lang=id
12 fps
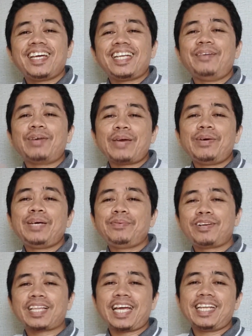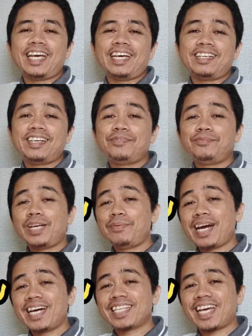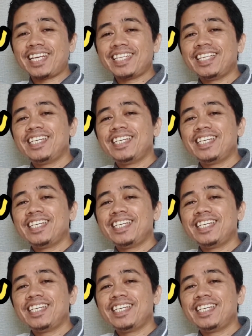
Nah, bagaimana menurut kalian? Mudah banget kan?